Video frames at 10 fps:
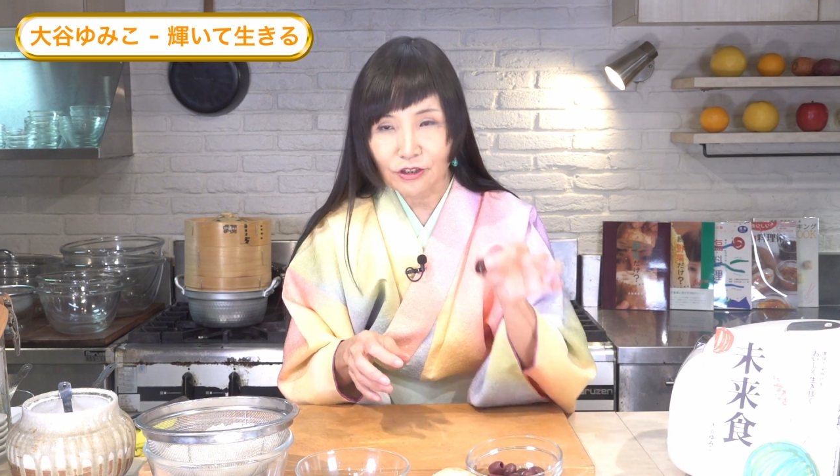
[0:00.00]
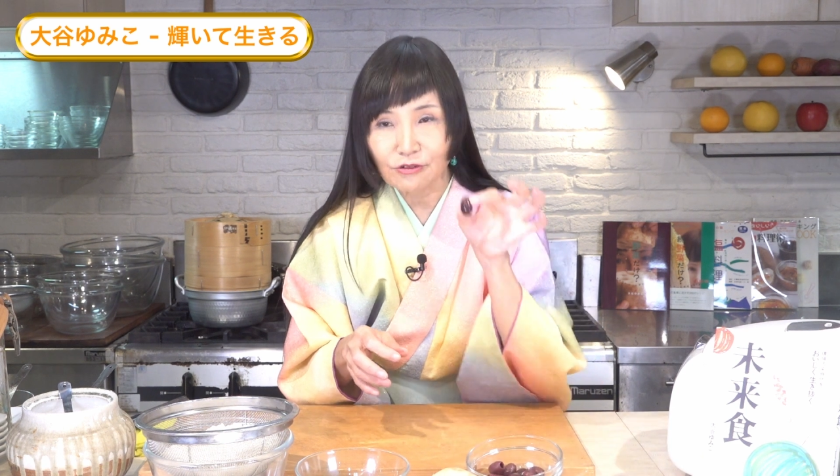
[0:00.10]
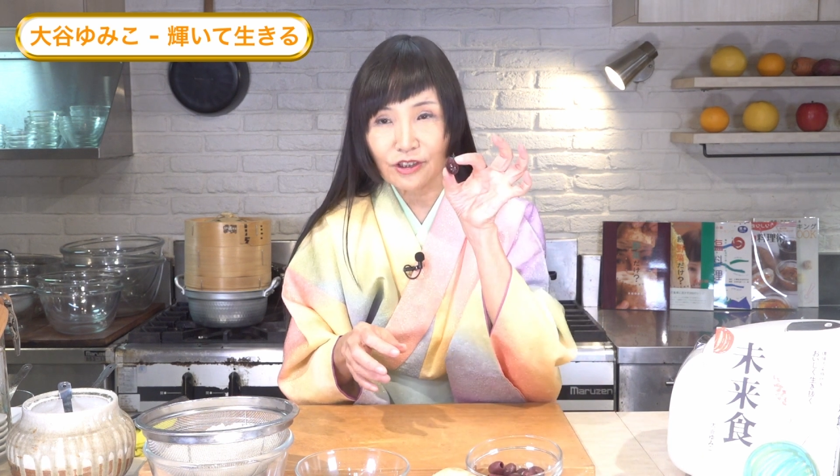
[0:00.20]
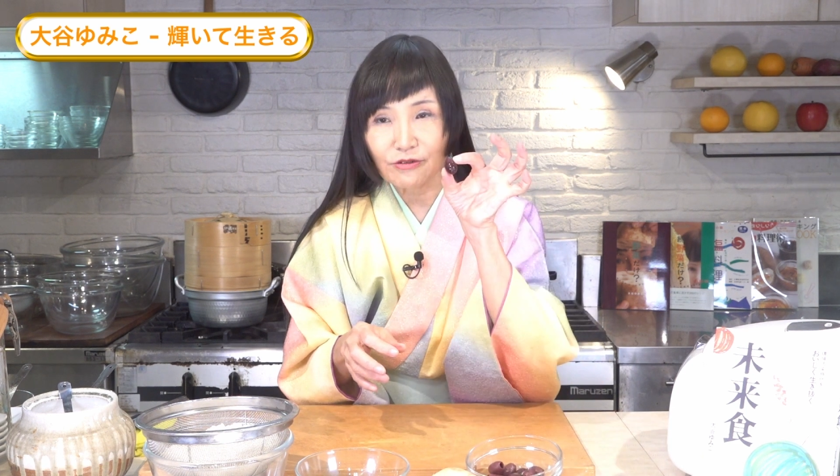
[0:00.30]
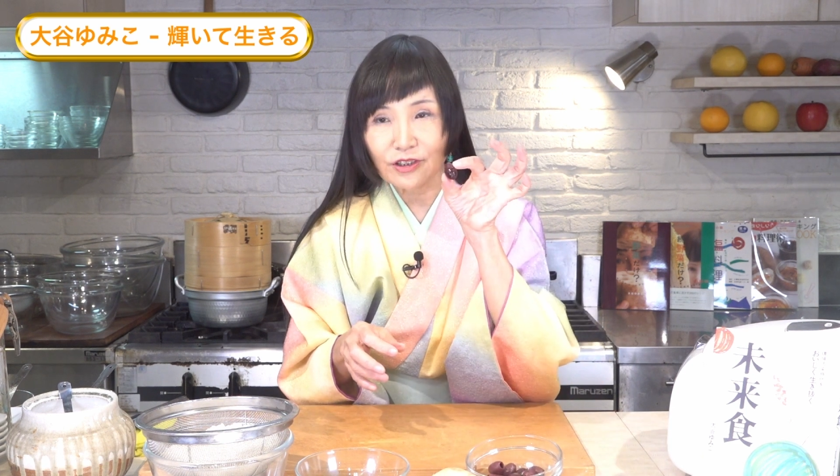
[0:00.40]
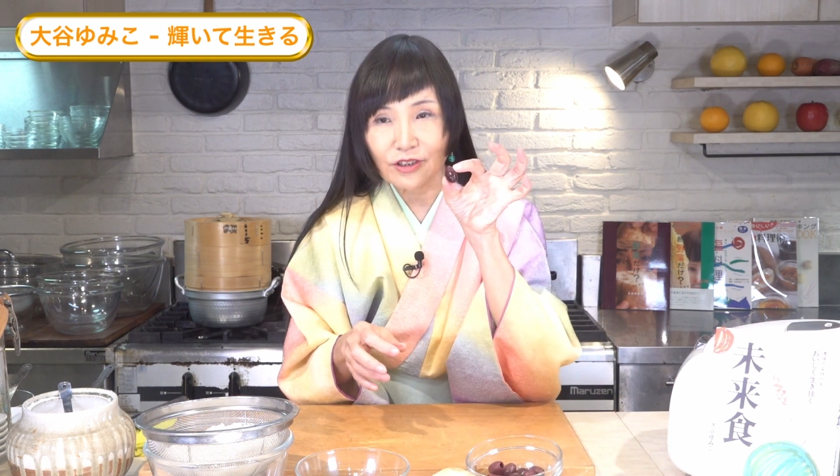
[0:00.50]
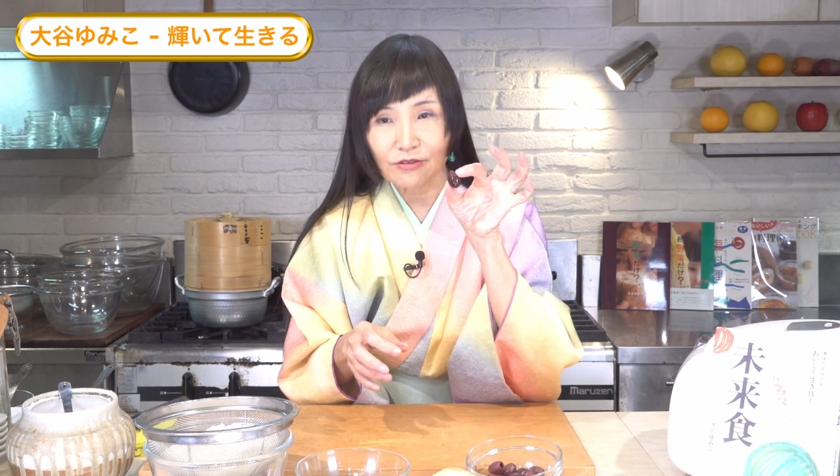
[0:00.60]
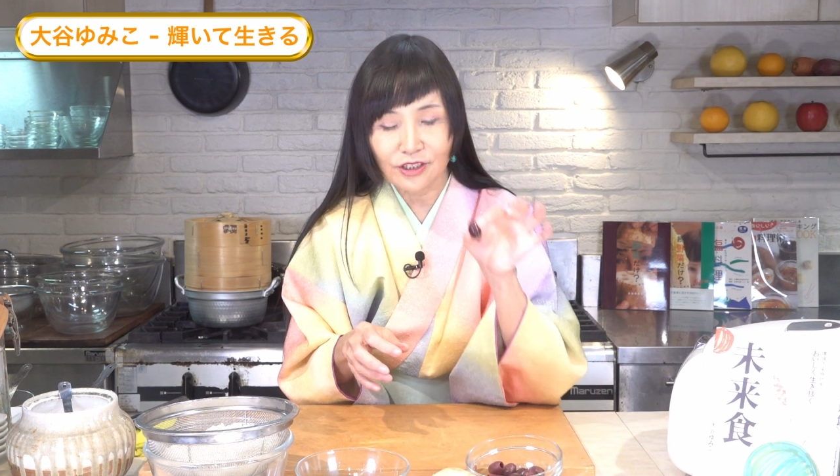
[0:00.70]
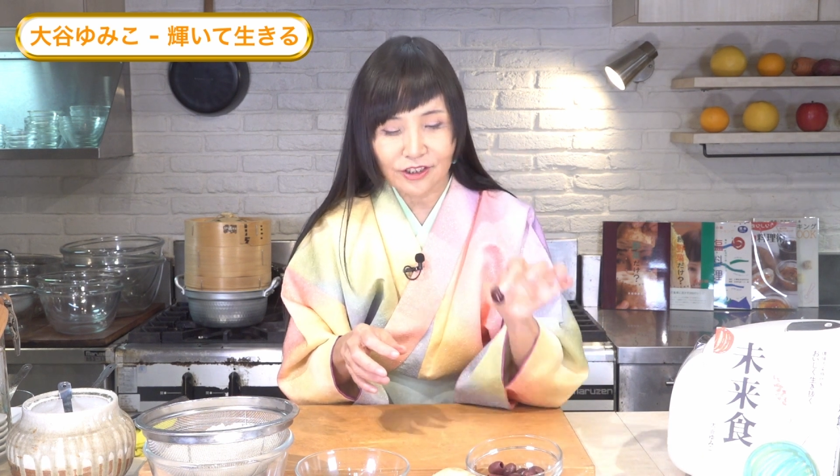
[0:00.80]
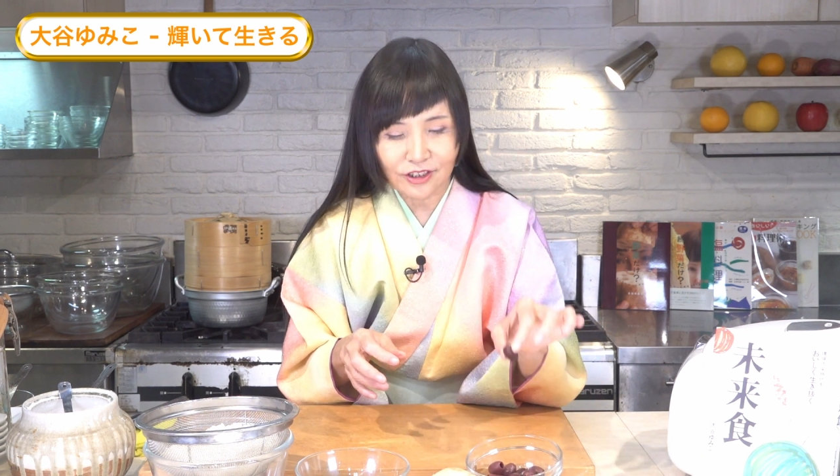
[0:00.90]
抜きで売ってて
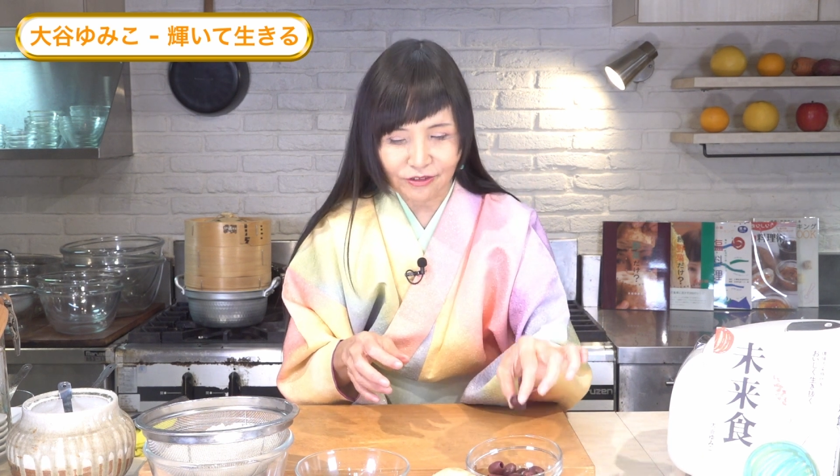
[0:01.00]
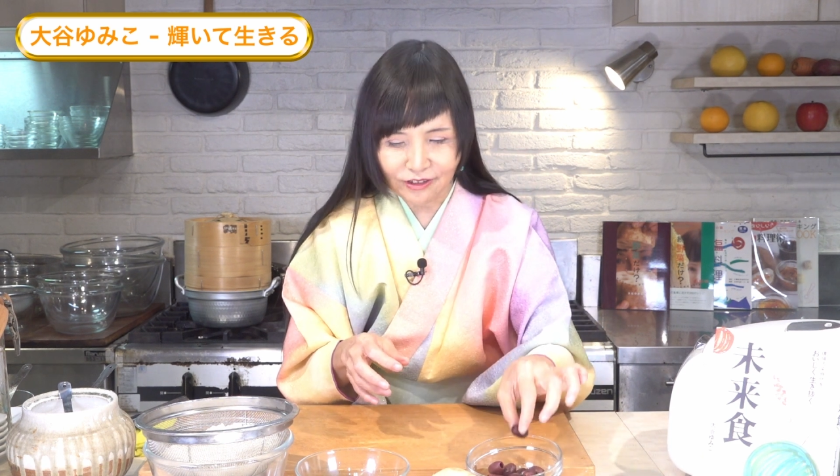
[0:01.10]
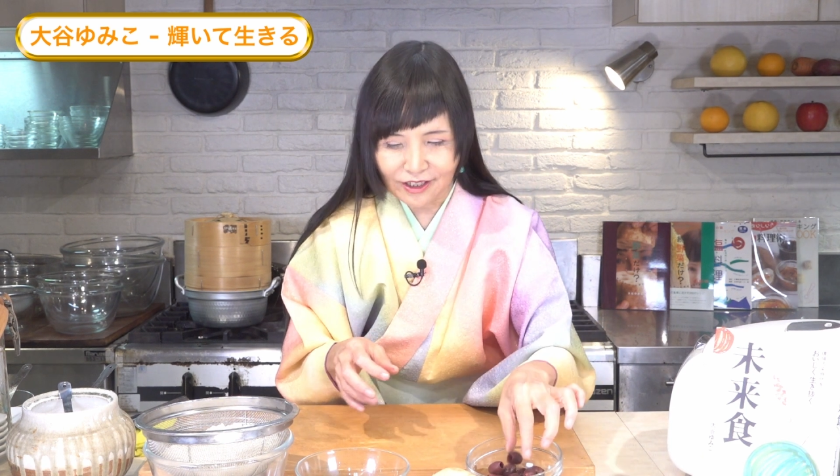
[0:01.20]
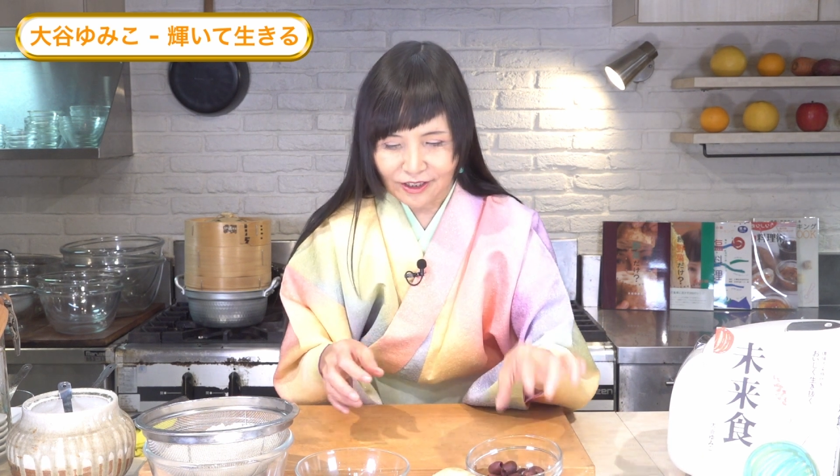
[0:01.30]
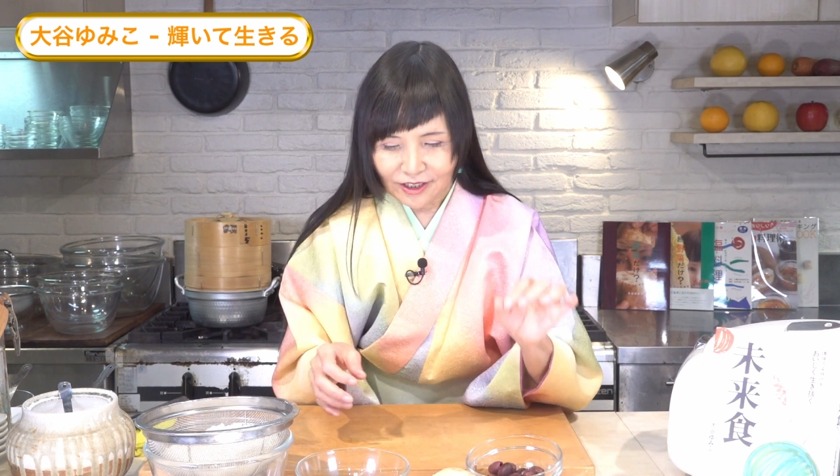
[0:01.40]
嬉しいのね